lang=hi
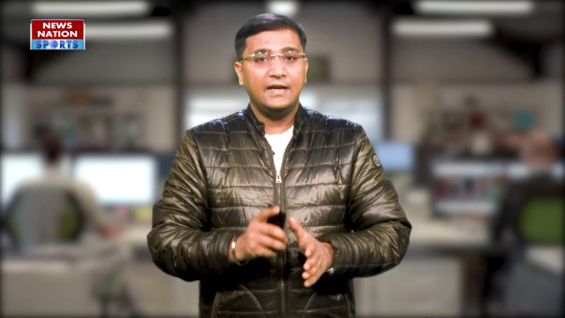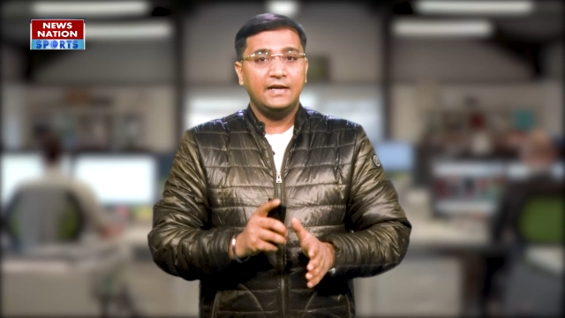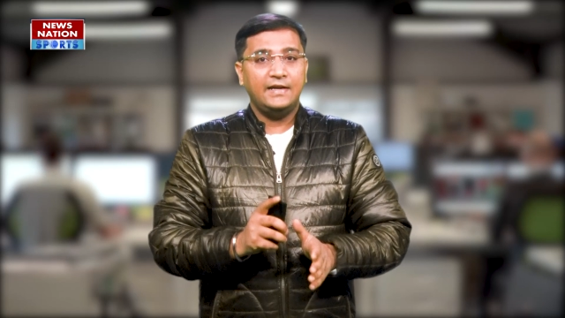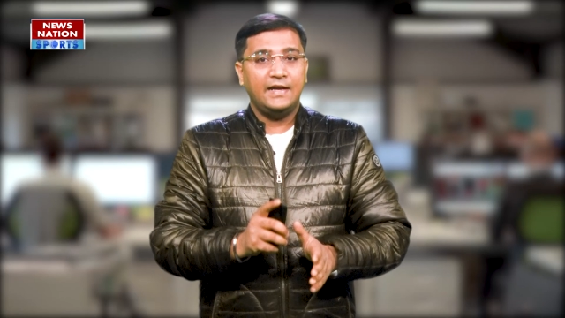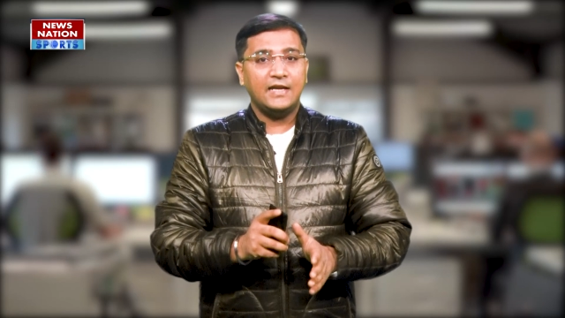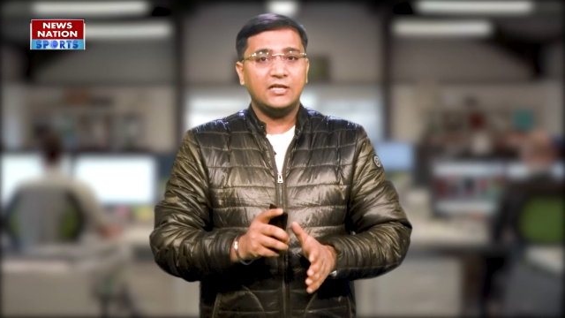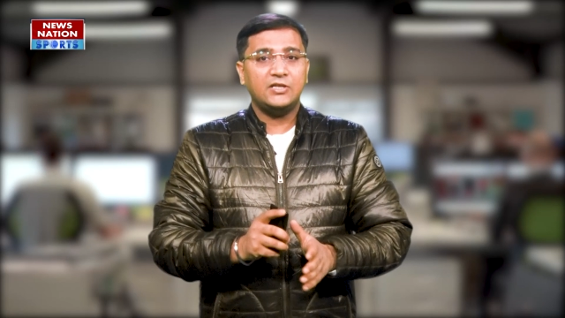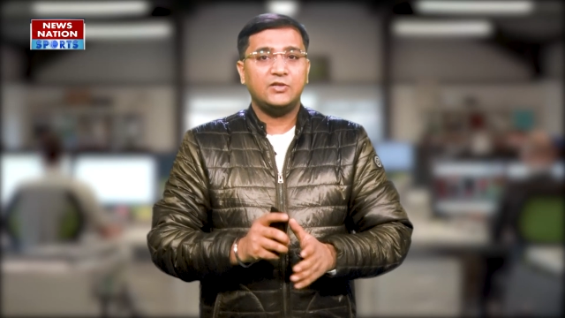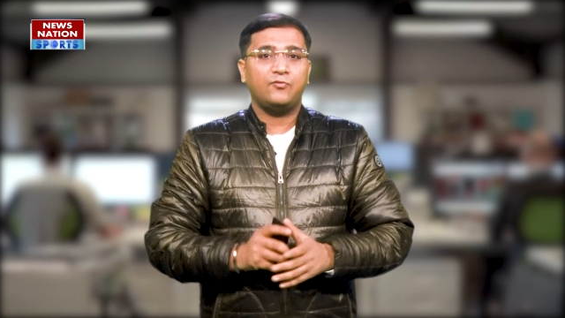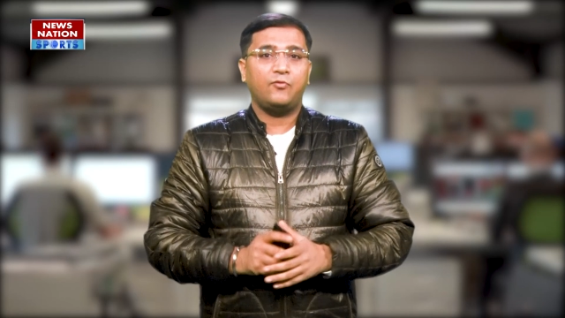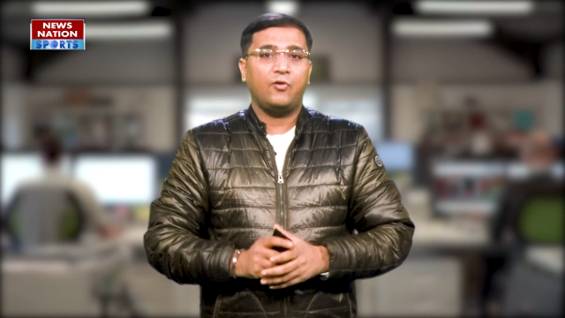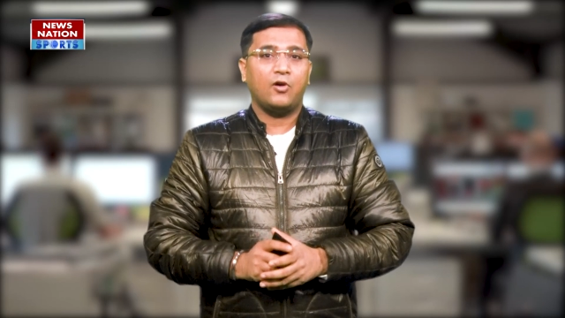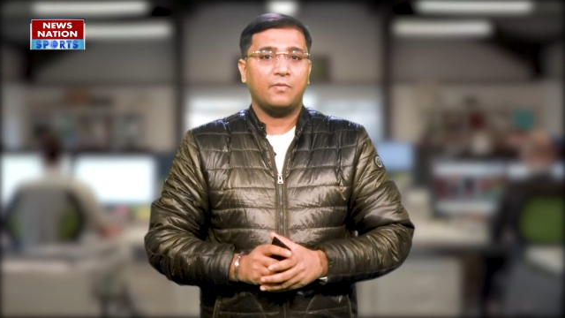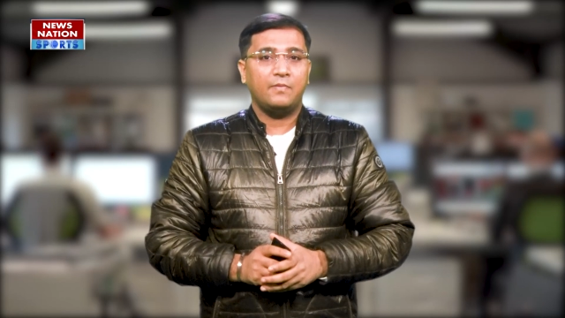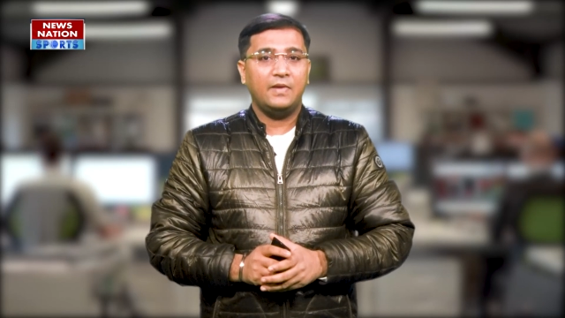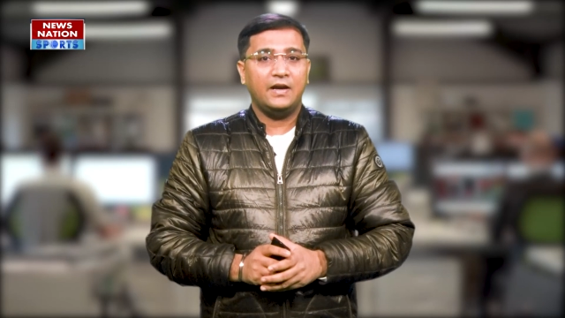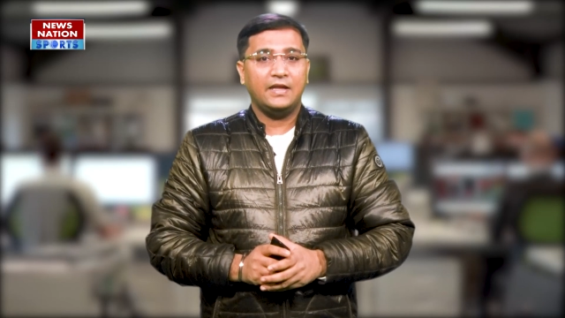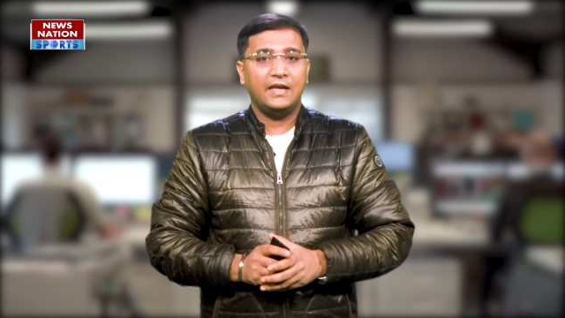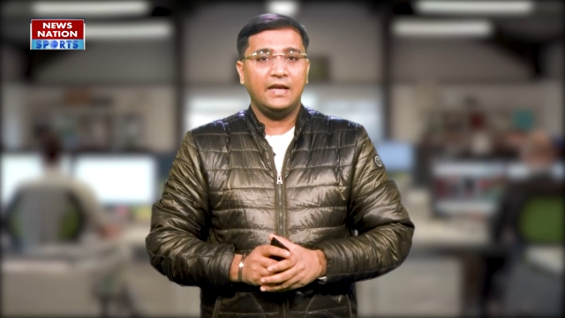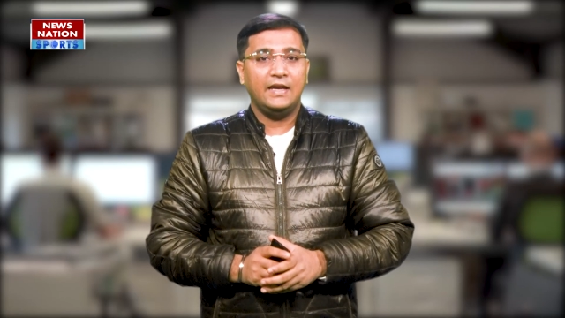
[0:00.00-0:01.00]
टेस्ट
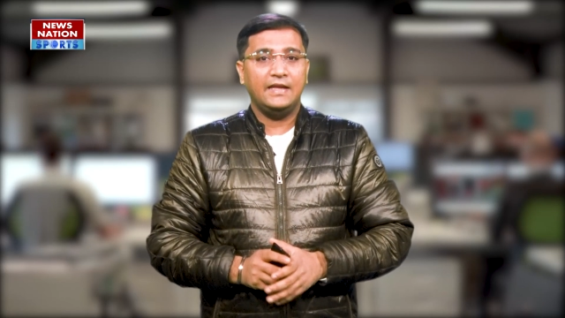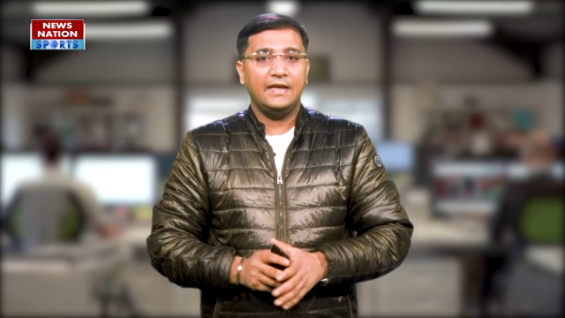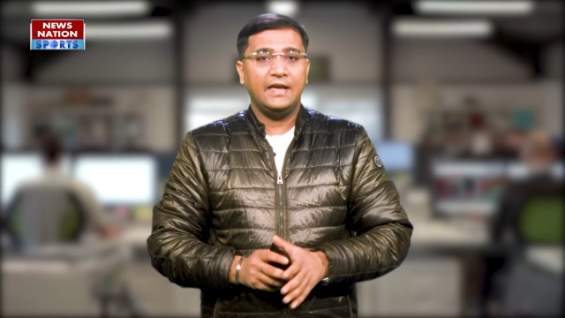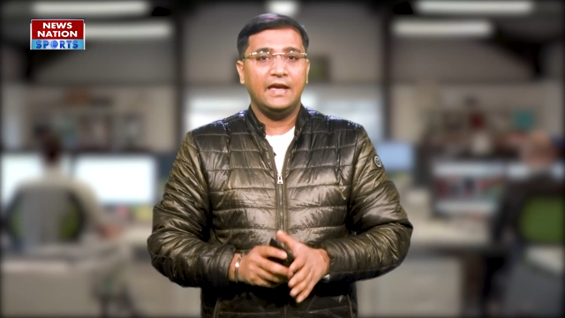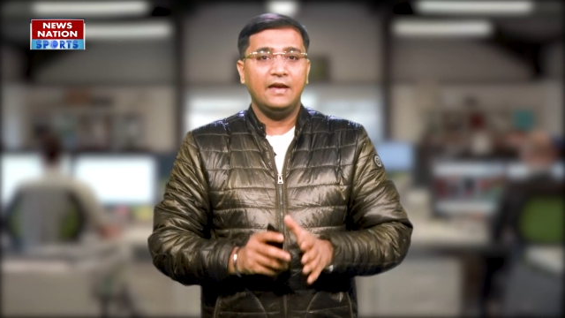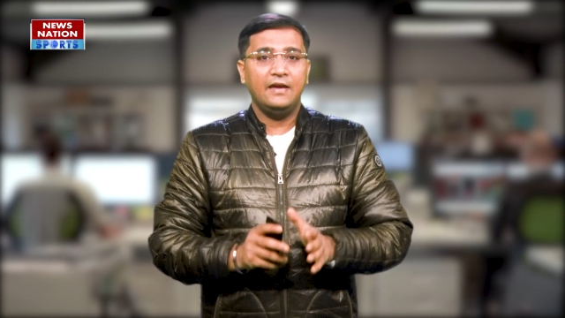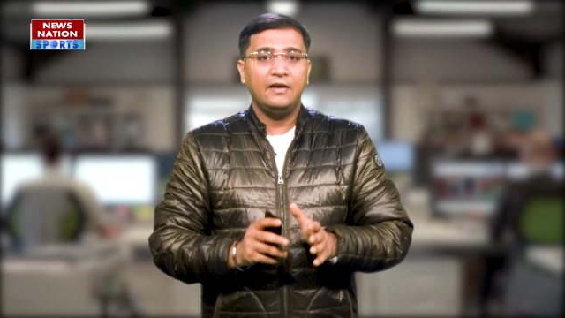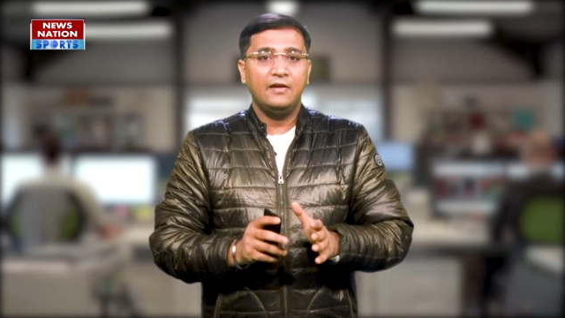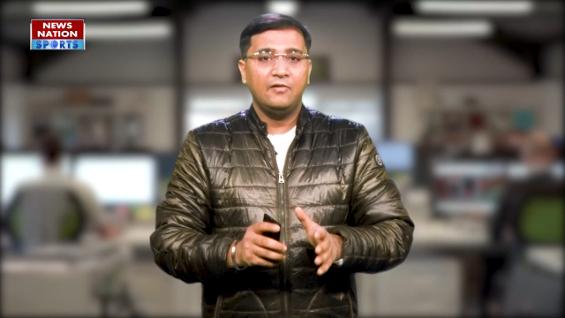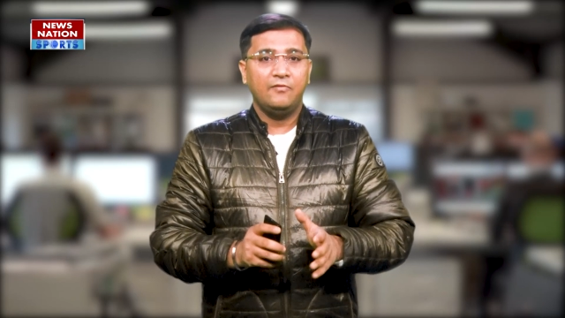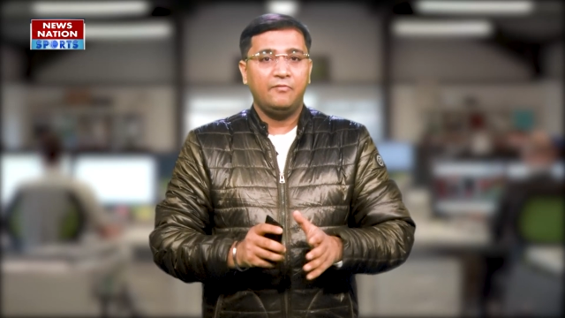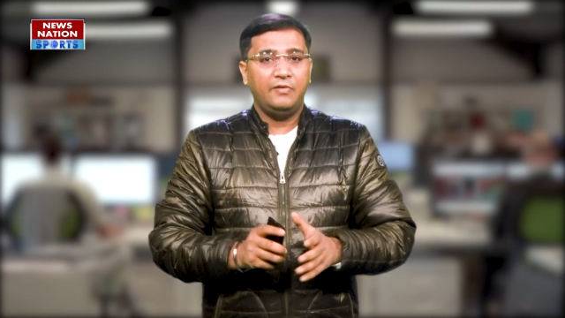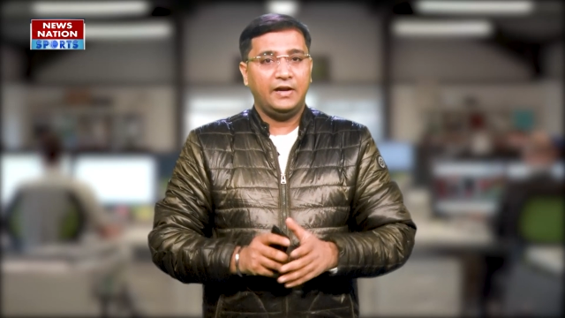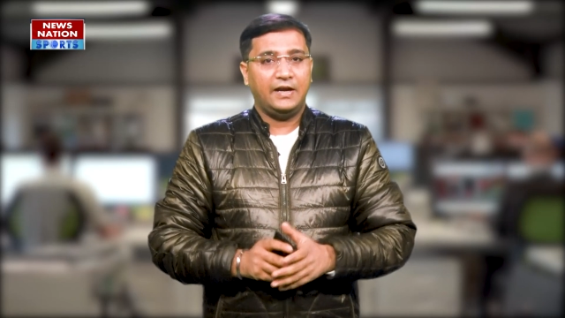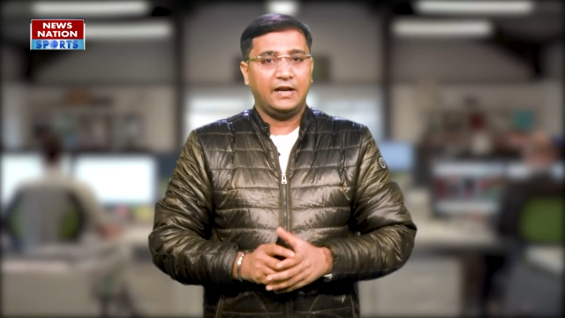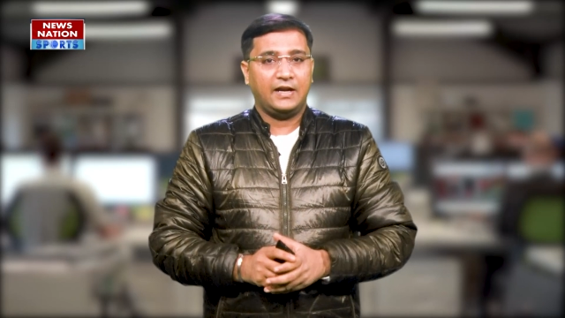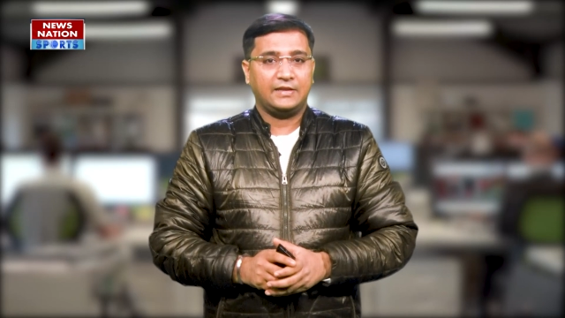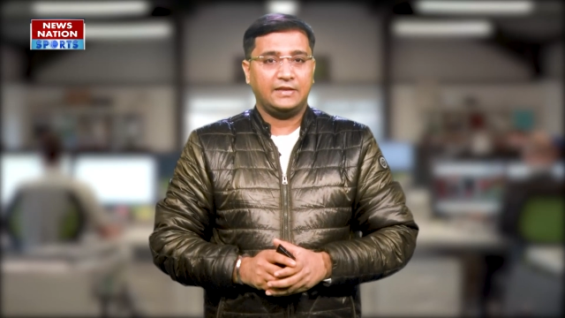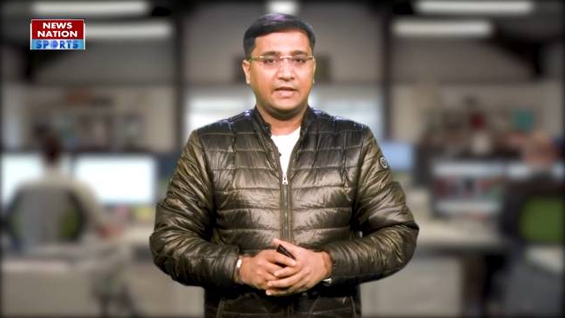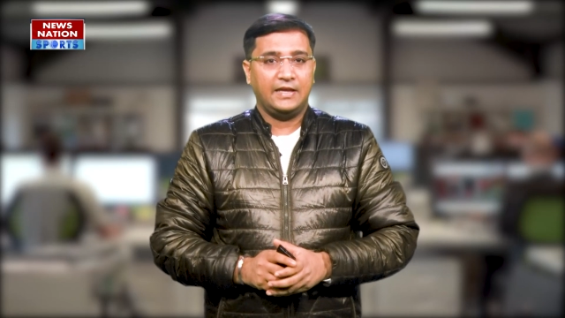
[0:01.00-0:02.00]
फॉर्मेट के लिए फिट
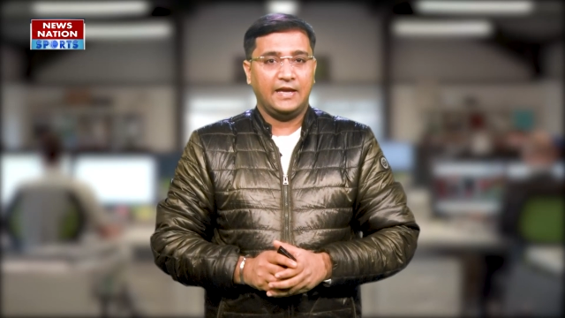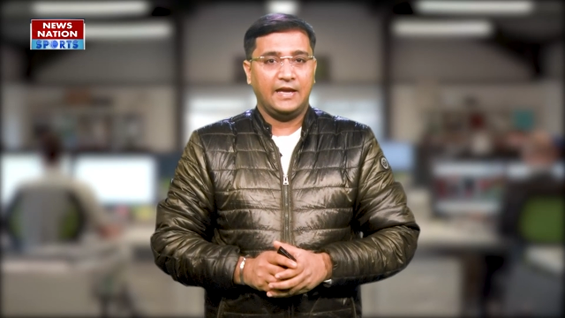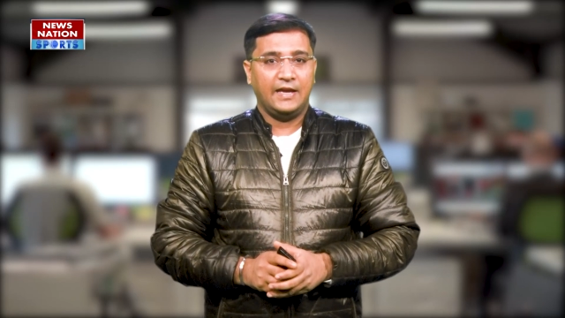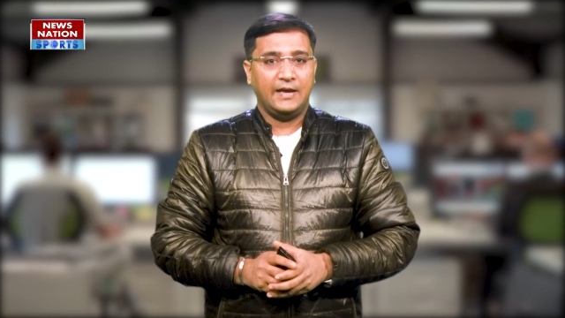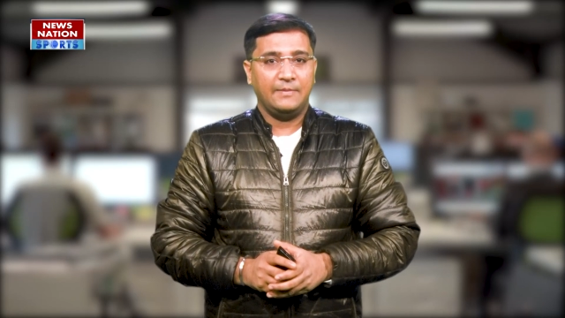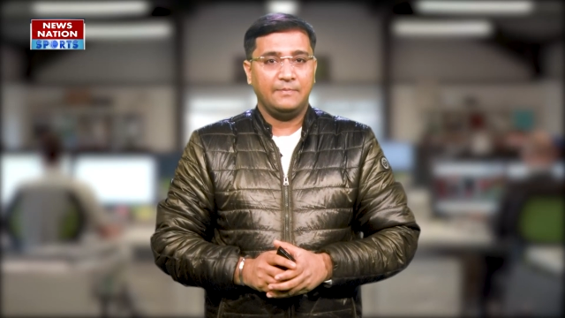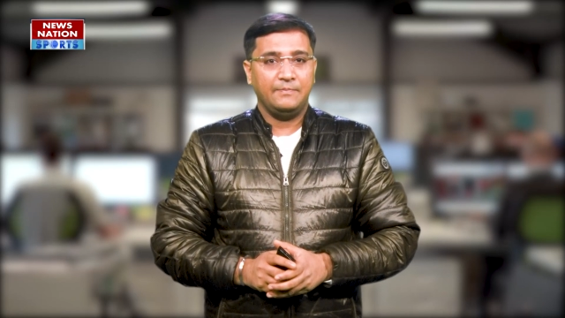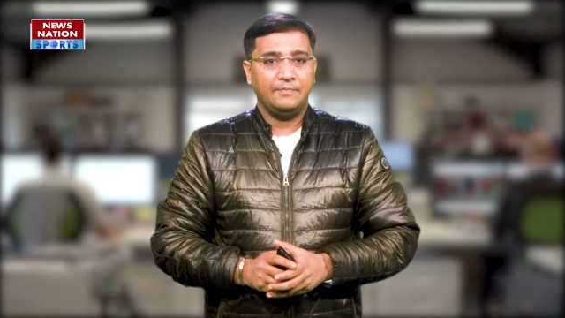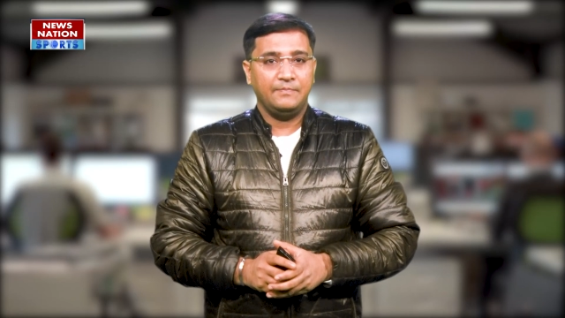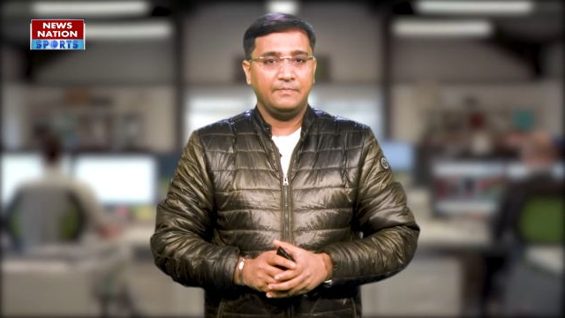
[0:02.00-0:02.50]
रखते हैं